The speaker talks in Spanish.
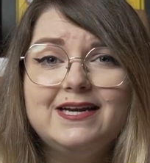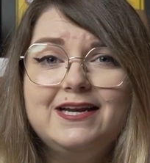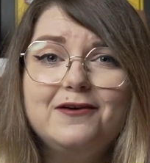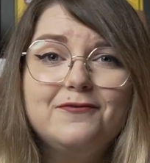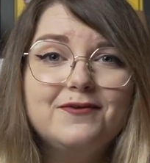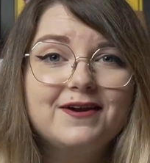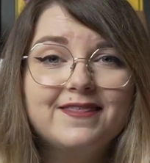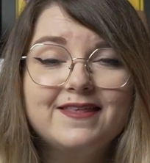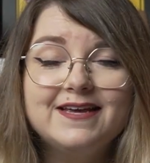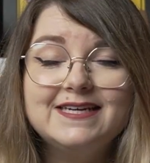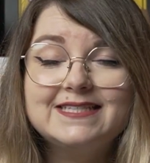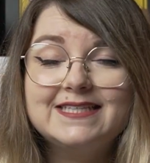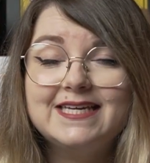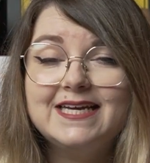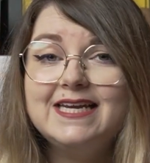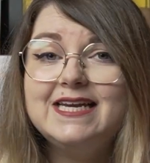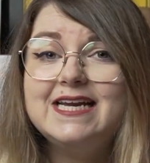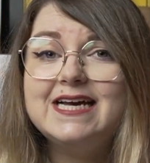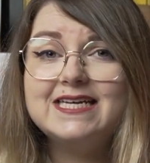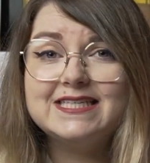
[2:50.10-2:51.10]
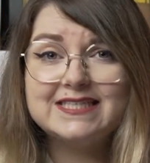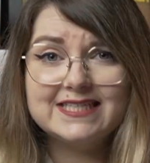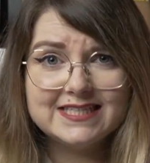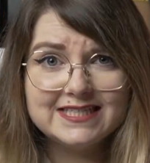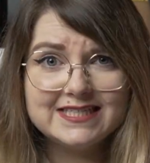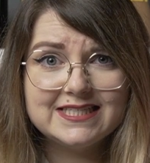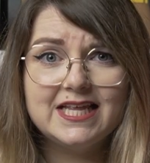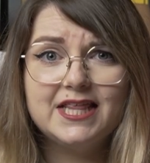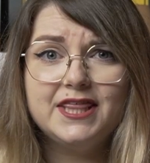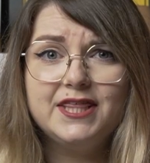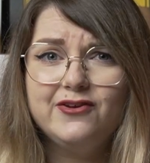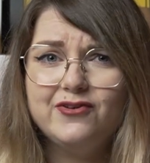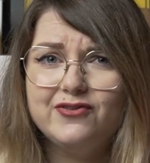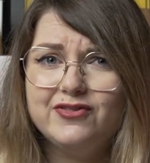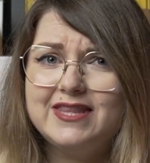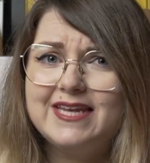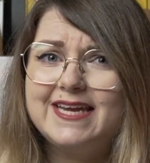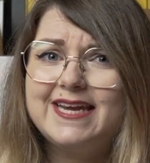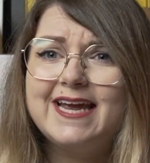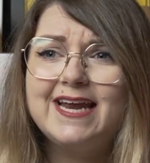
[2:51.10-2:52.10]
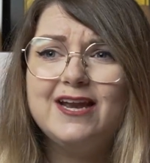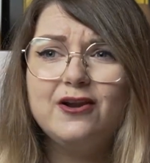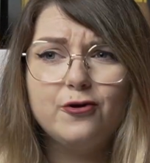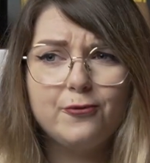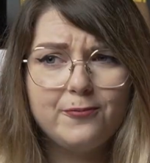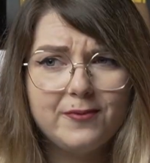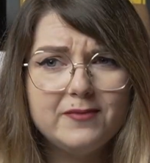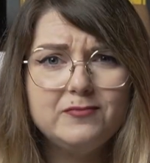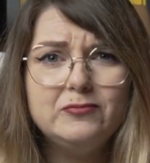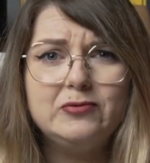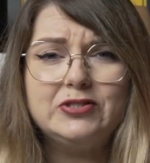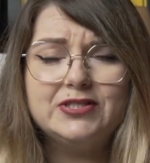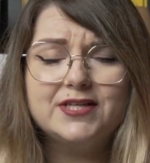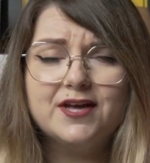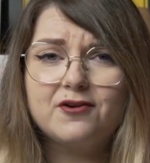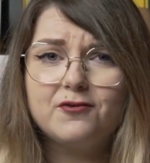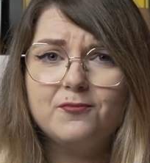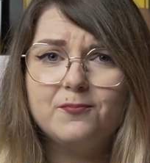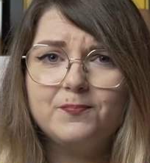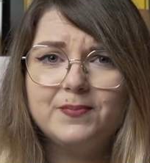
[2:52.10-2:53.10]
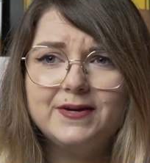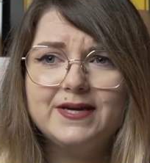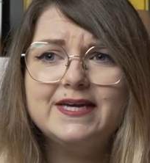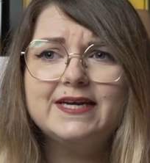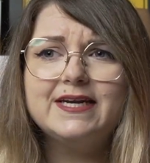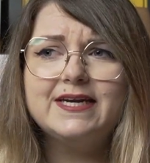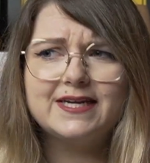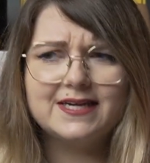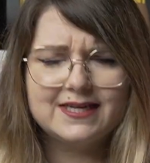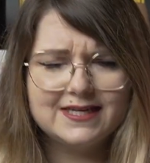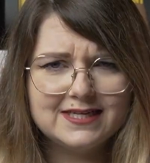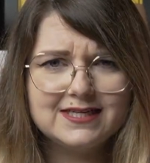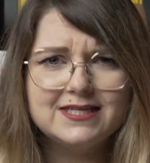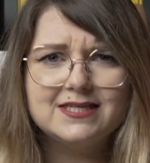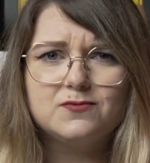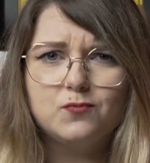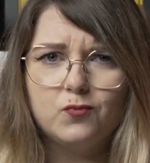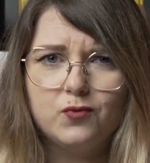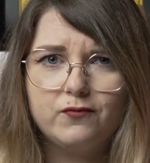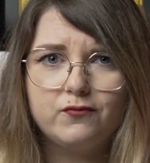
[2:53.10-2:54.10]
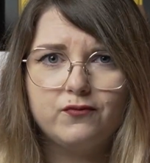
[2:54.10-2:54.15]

La verdad es que la sensación de que lo vamos a romper es muy